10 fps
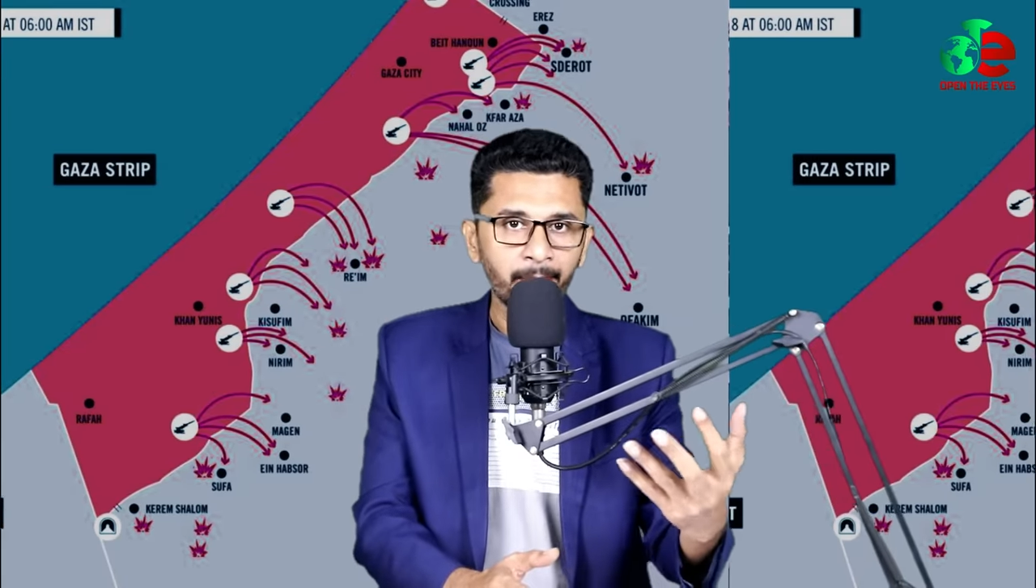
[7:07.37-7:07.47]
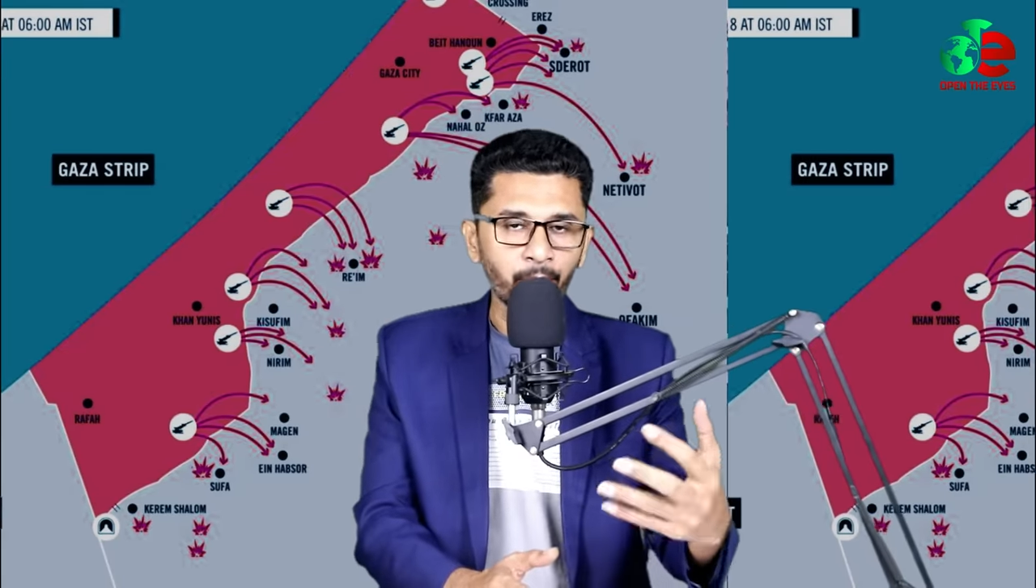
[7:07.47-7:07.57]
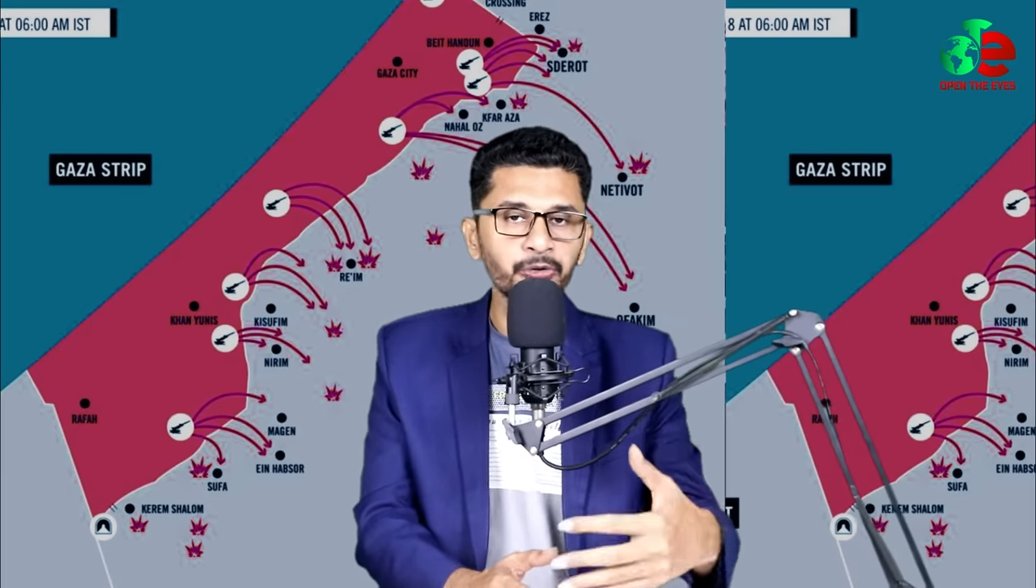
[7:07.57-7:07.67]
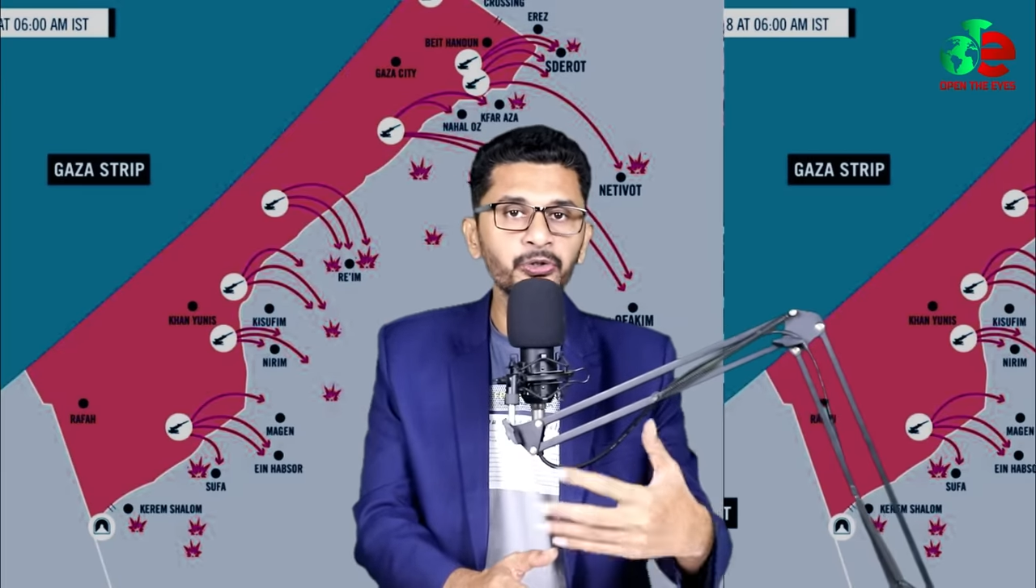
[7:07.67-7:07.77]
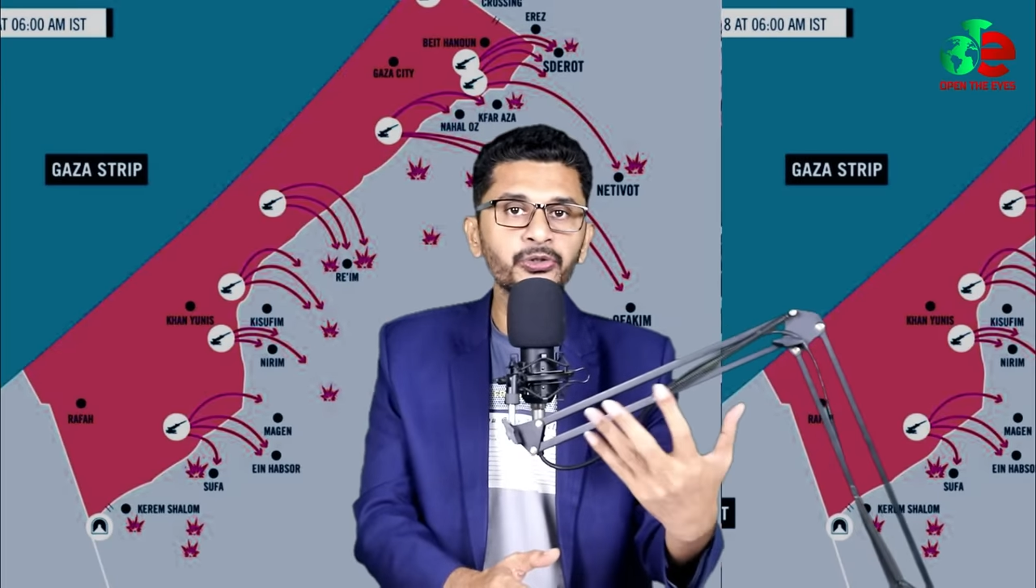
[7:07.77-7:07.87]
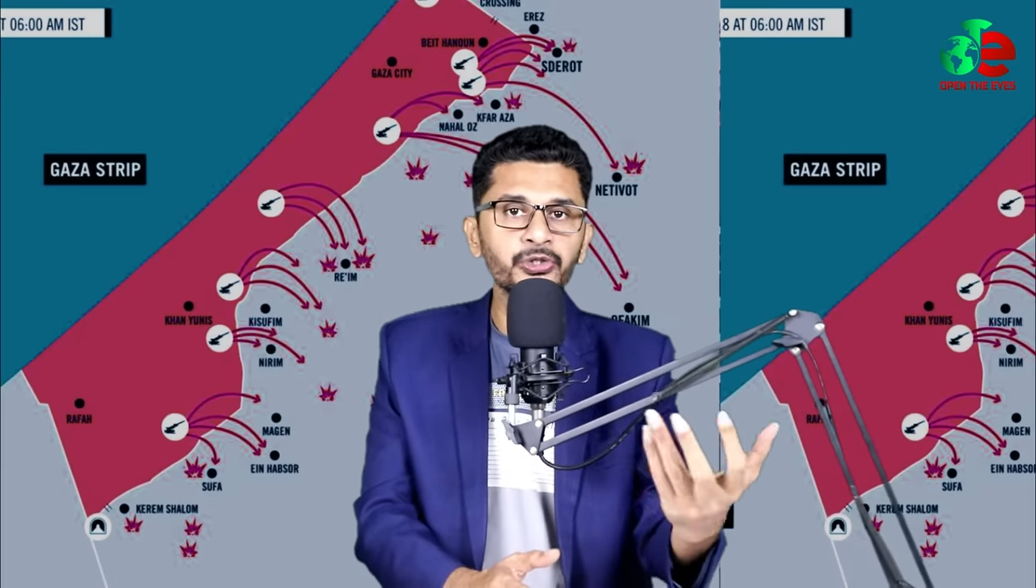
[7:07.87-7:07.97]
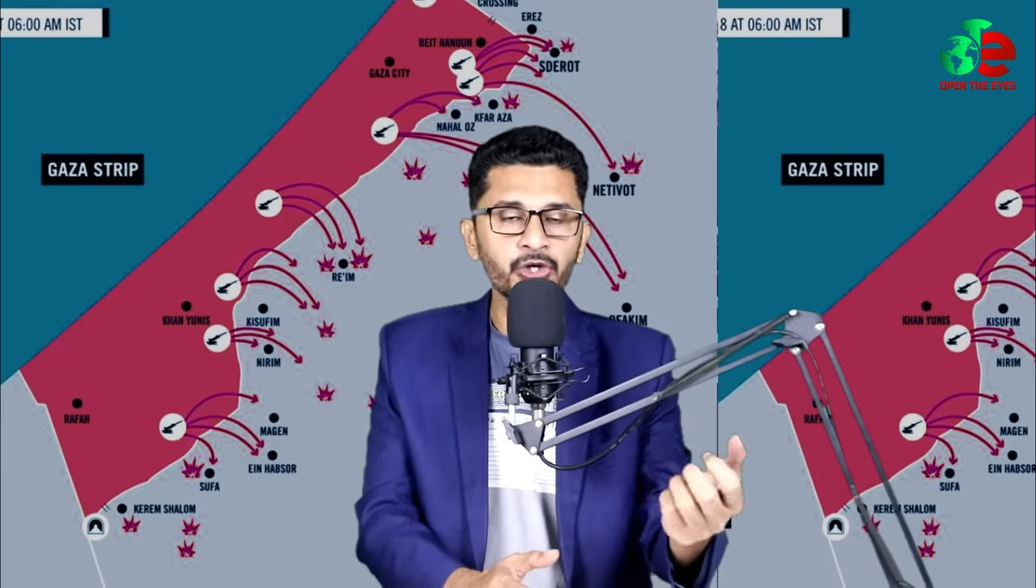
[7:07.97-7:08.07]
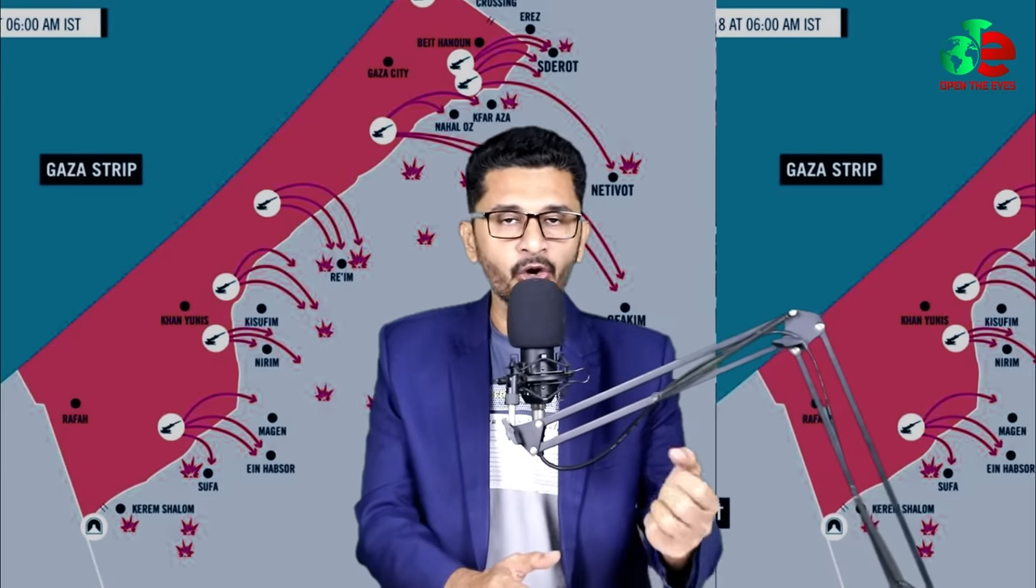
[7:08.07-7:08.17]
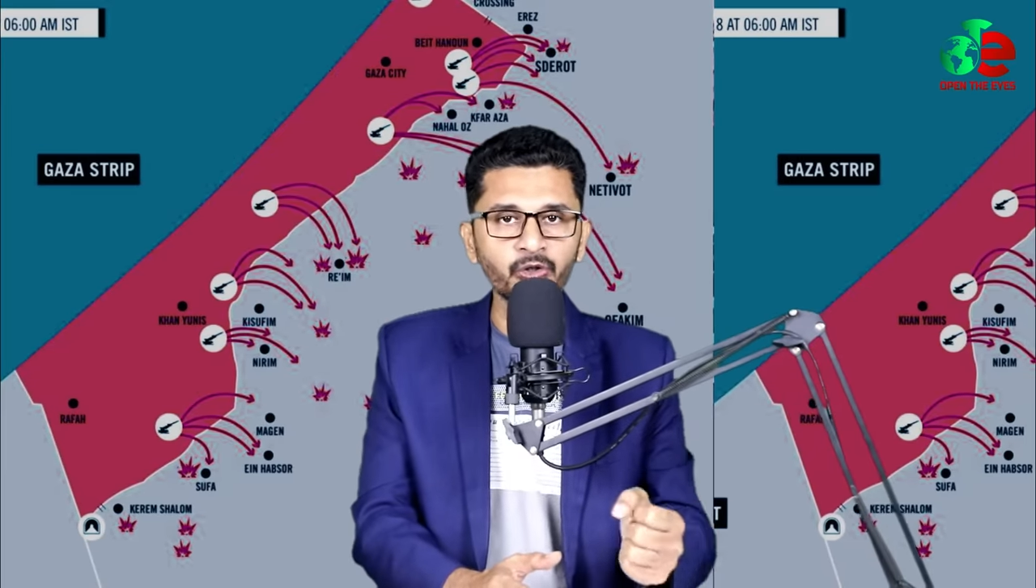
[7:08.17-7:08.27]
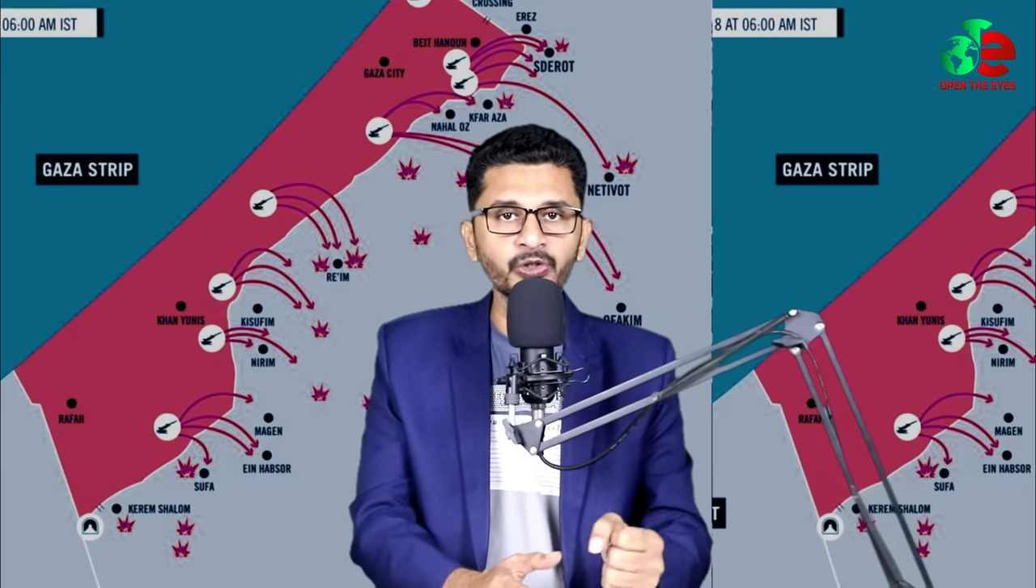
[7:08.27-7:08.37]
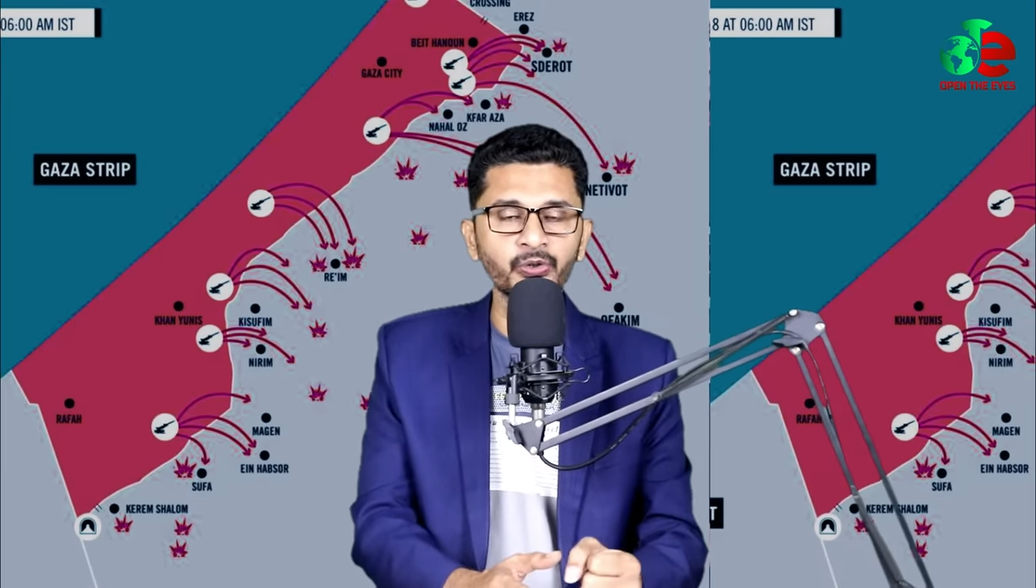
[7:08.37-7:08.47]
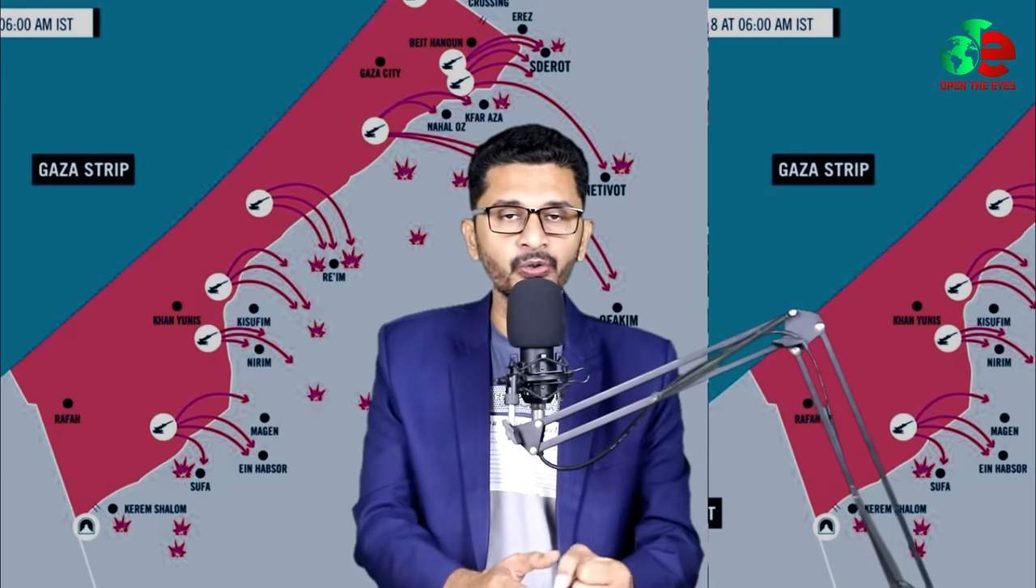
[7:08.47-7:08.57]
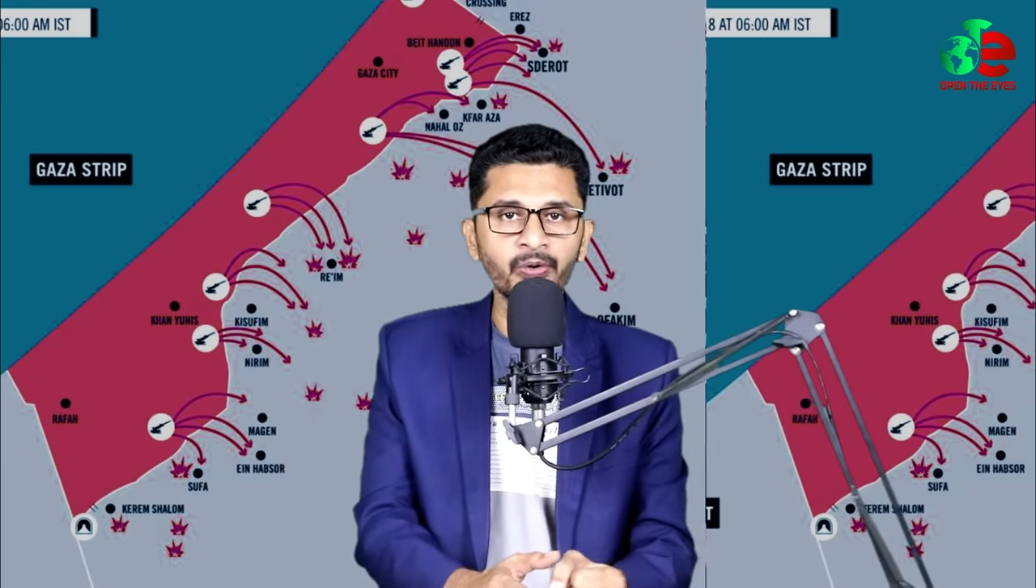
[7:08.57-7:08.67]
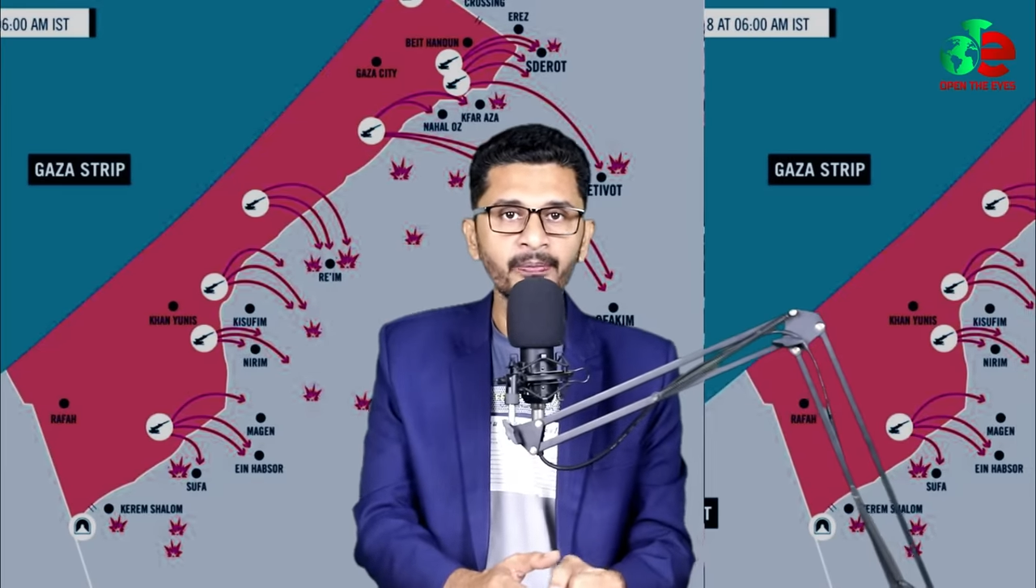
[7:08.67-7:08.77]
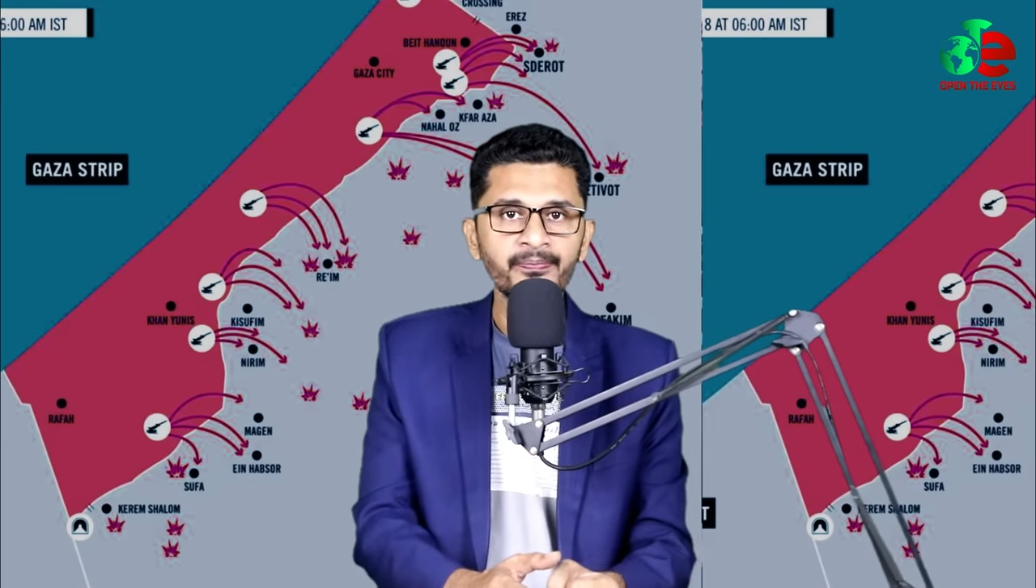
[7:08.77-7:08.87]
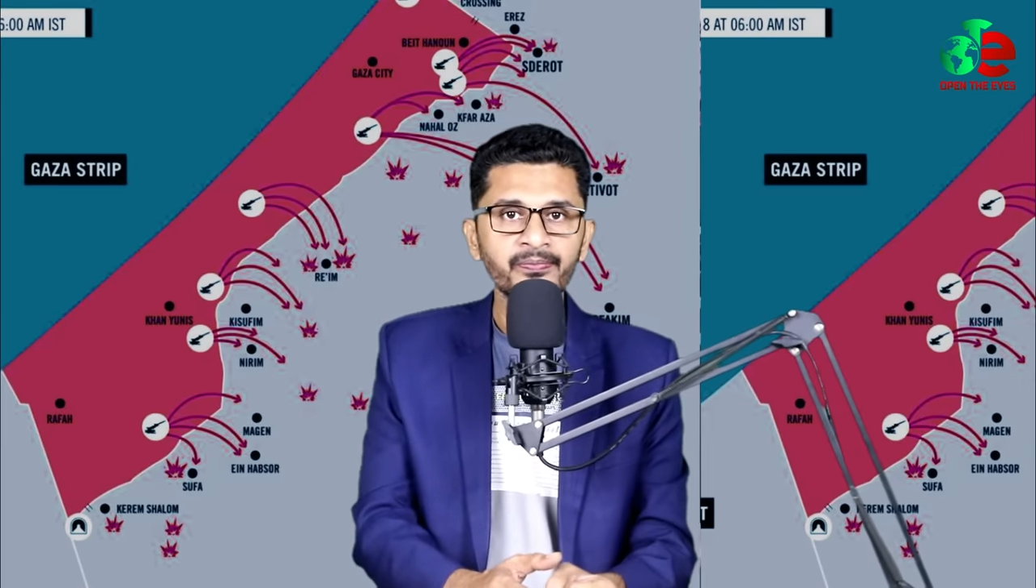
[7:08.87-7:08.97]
প্রতিরোধ সংগঠনগুলো